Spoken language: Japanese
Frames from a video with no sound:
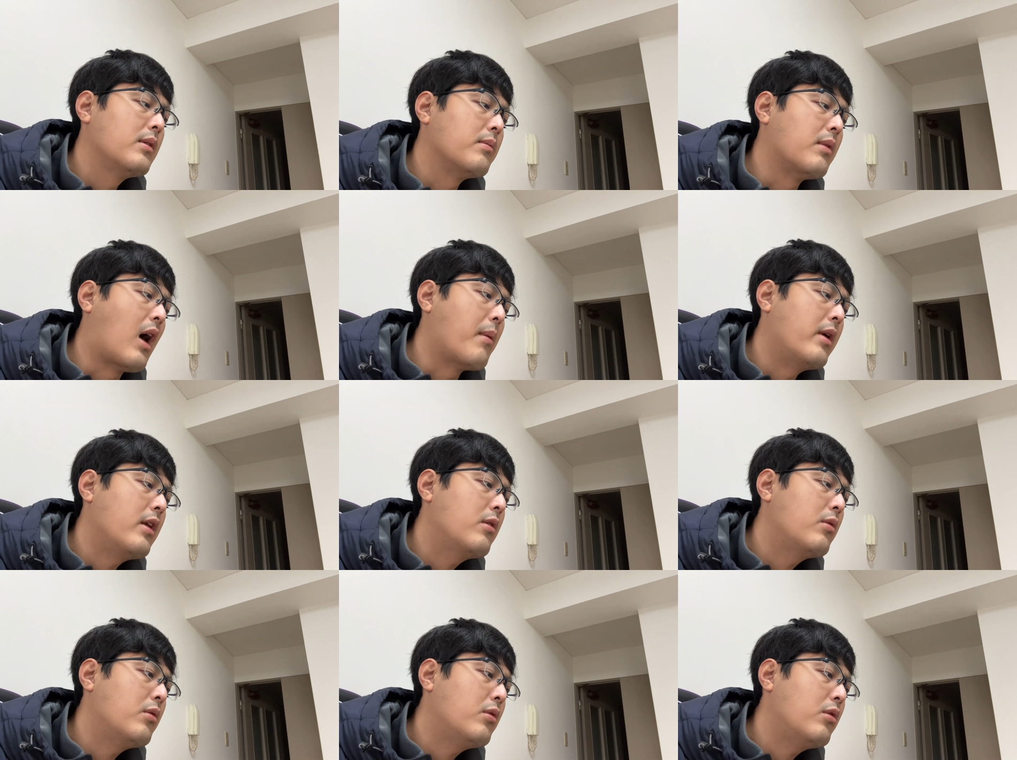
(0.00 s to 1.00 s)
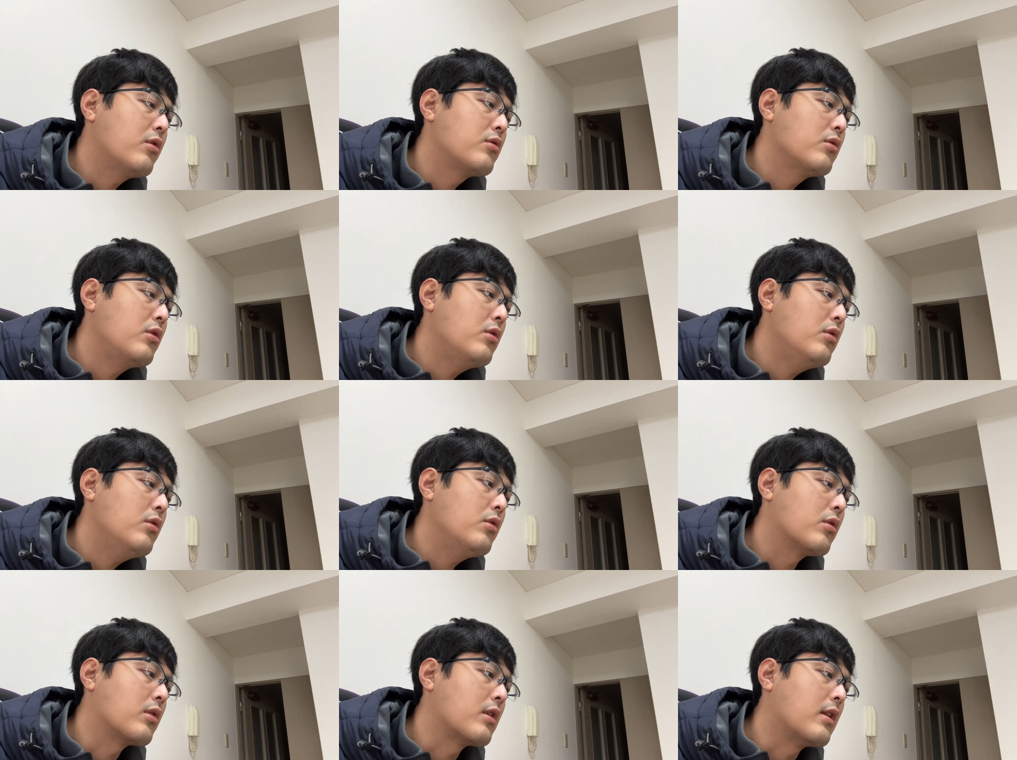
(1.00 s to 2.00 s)
まあ、あまりこうそういう
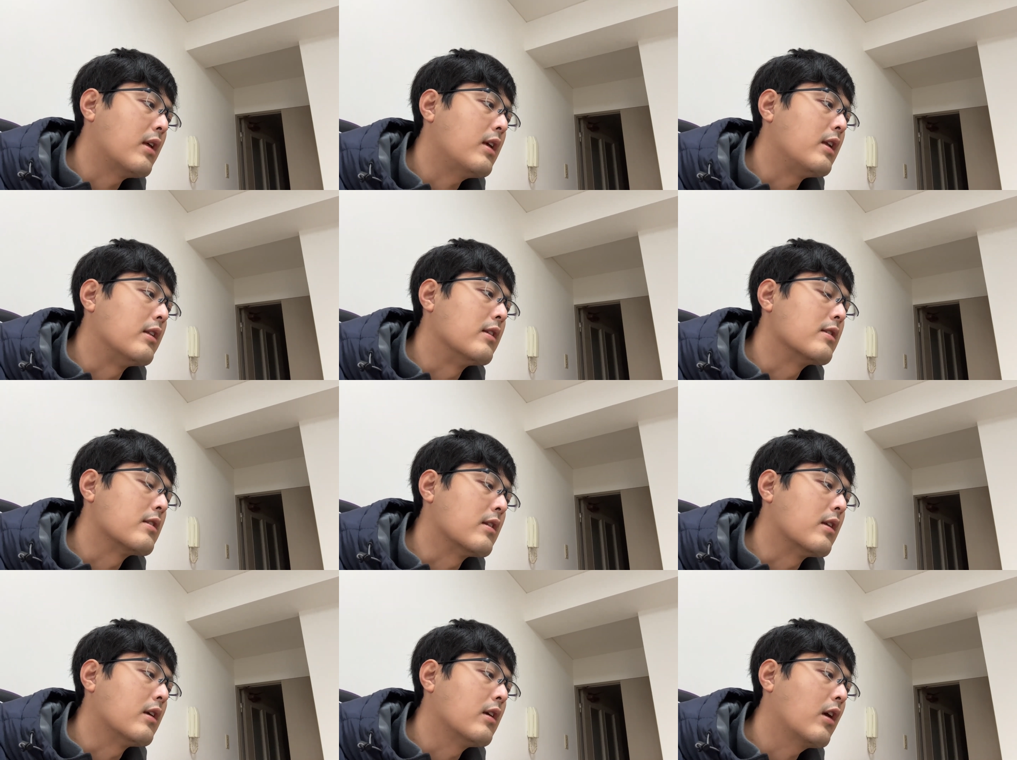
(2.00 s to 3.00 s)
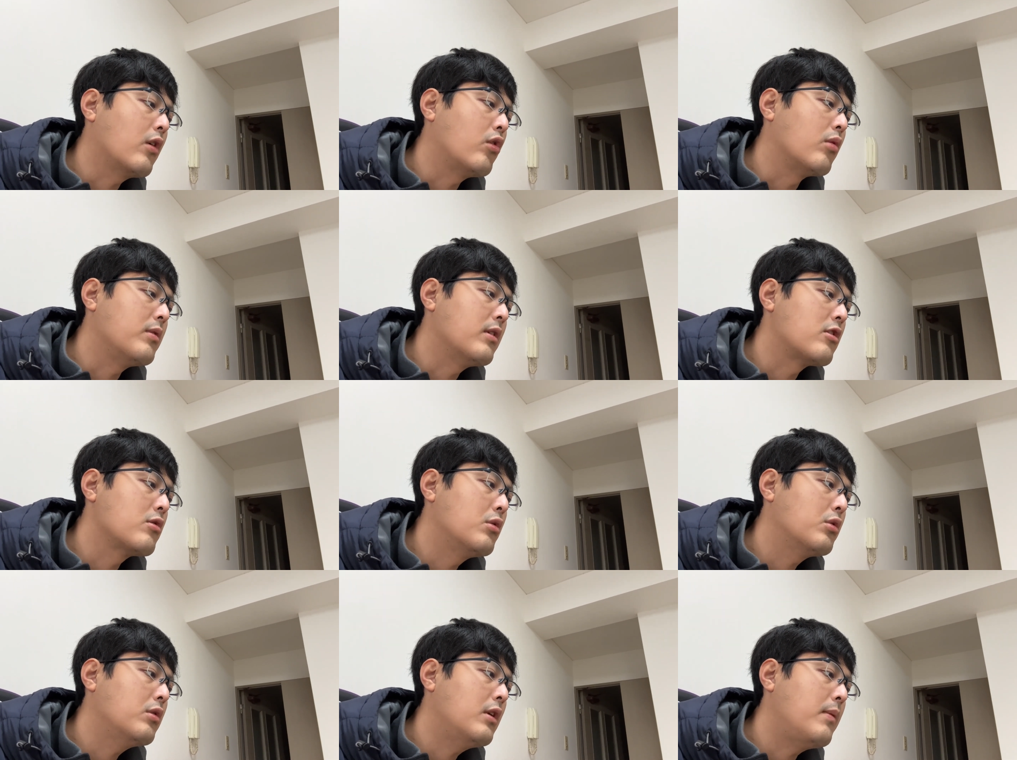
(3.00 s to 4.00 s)
のってないんですね結構みんな仕
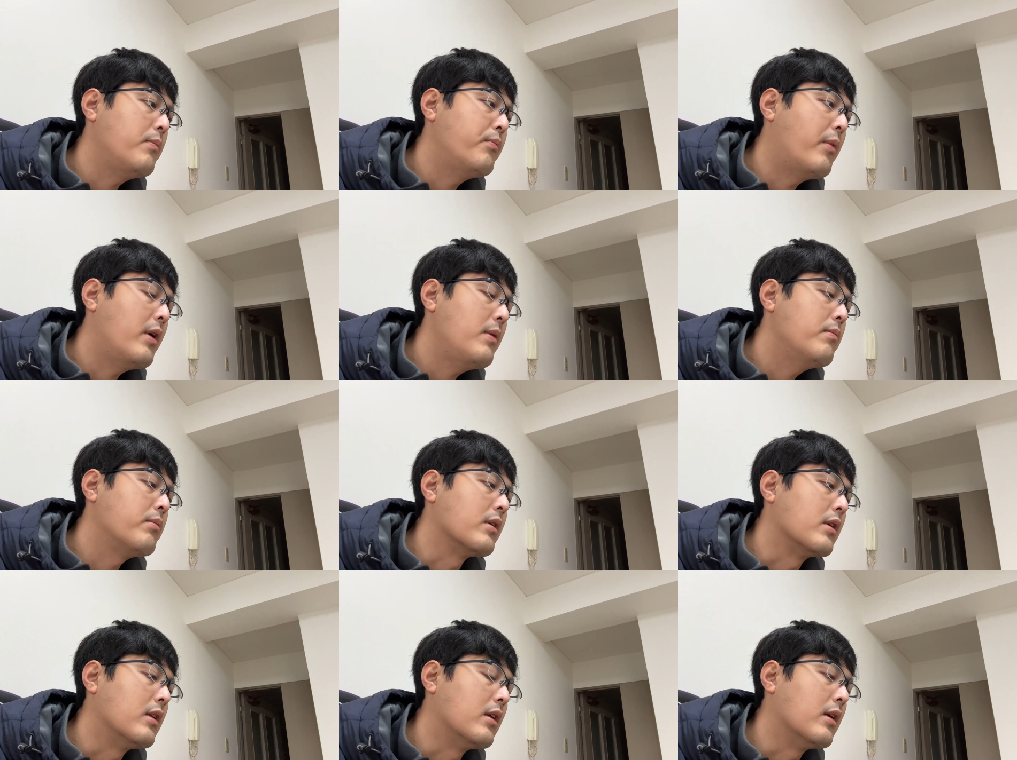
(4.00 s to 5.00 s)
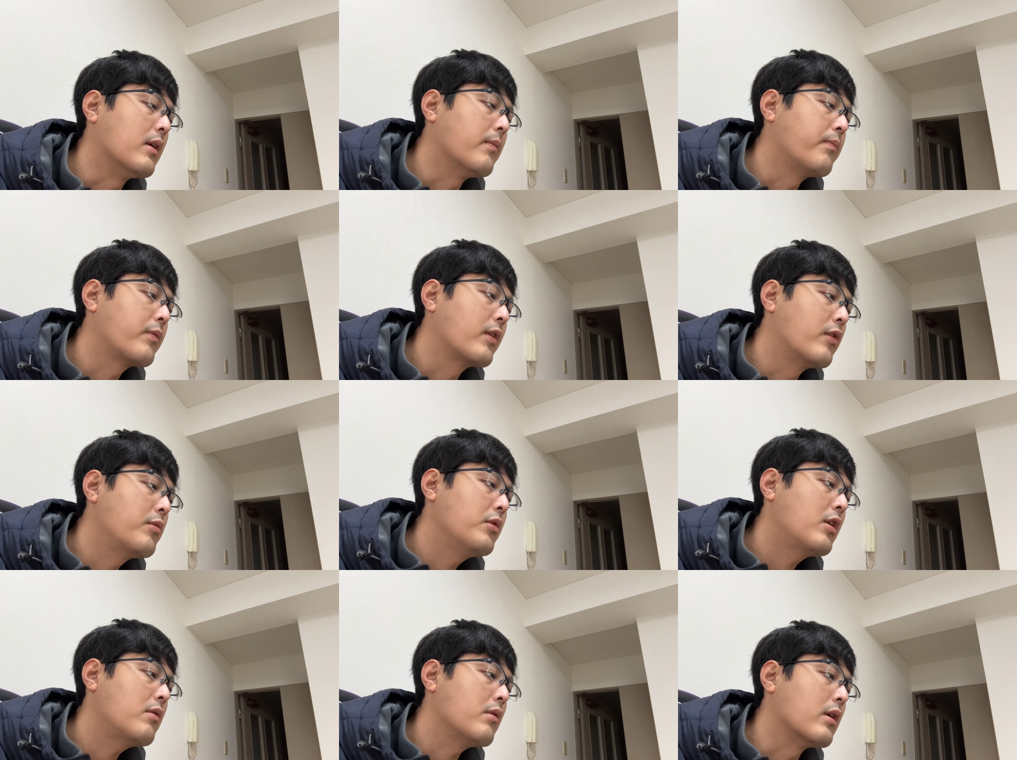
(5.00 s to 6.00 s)
事でいっぱいいっぱいで休みの
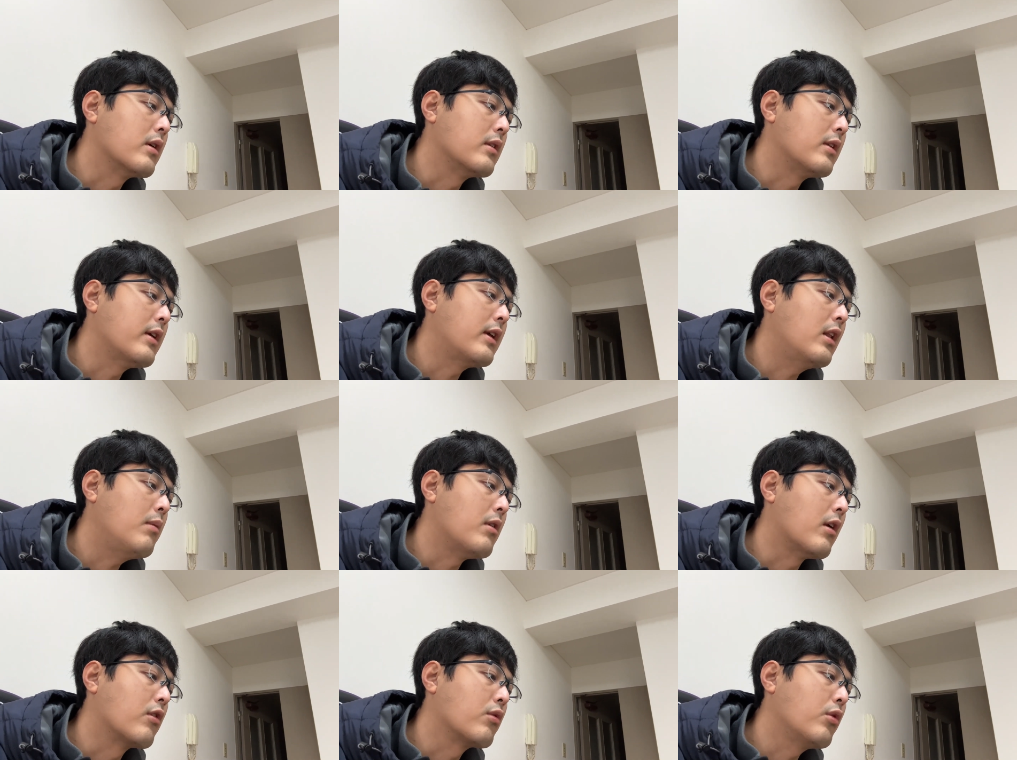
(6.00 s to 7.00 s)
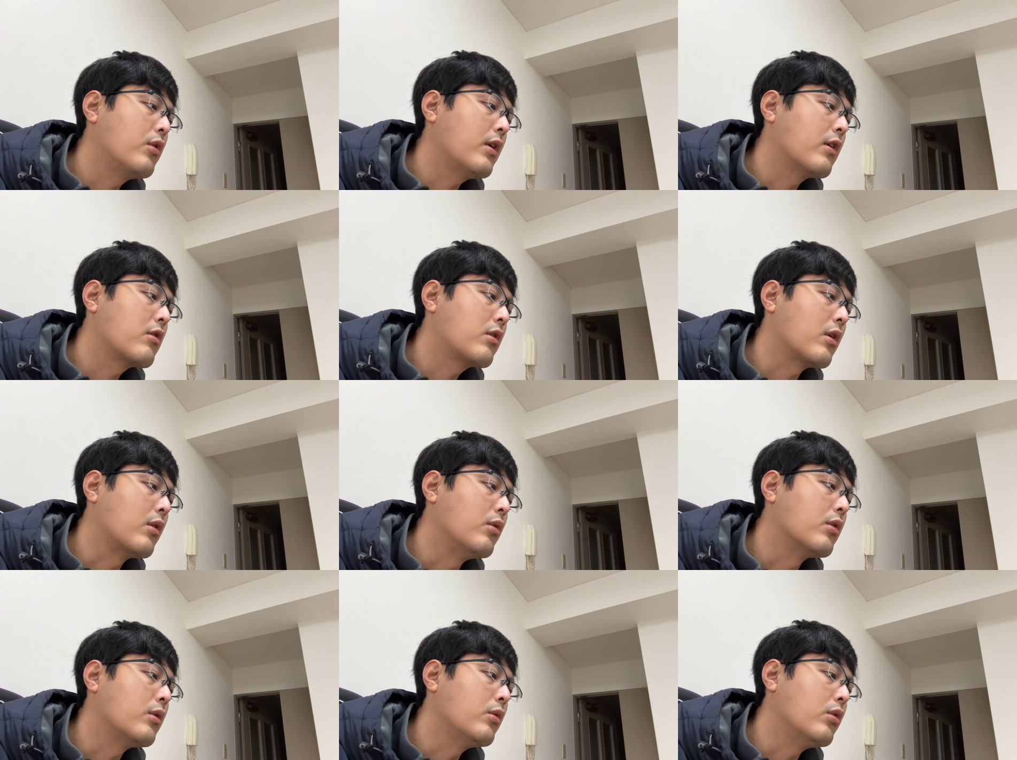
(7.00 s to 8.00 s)
日は寝たきりみたいなそういう感じの人が
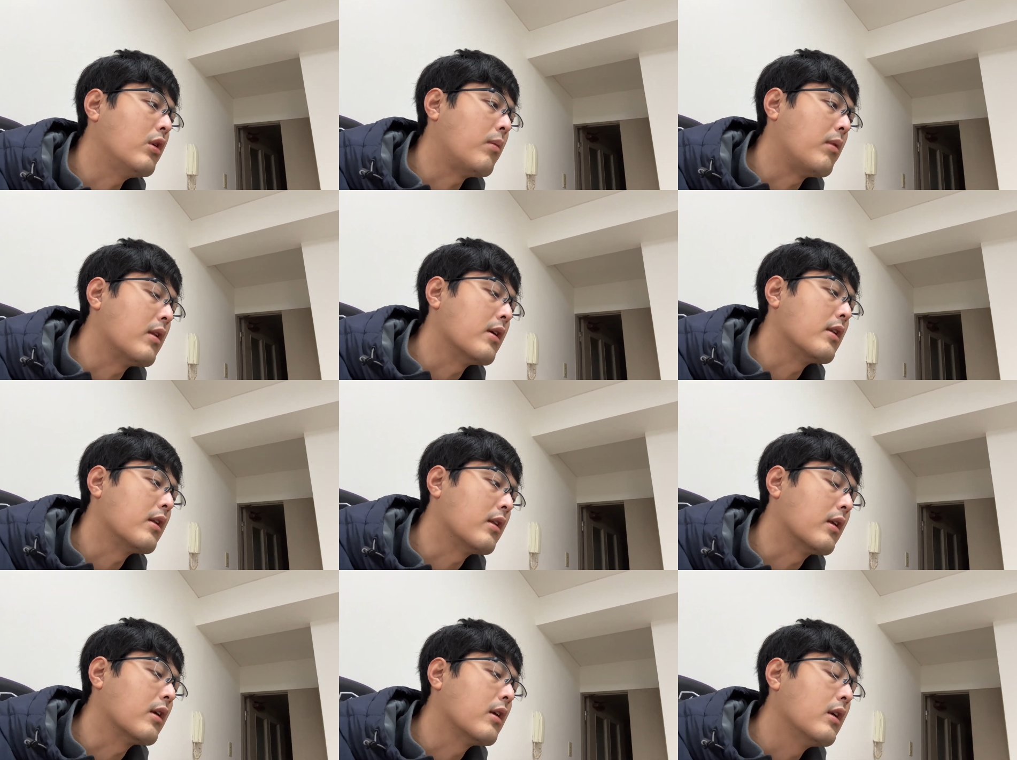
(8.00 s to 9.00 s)
多いみたいでね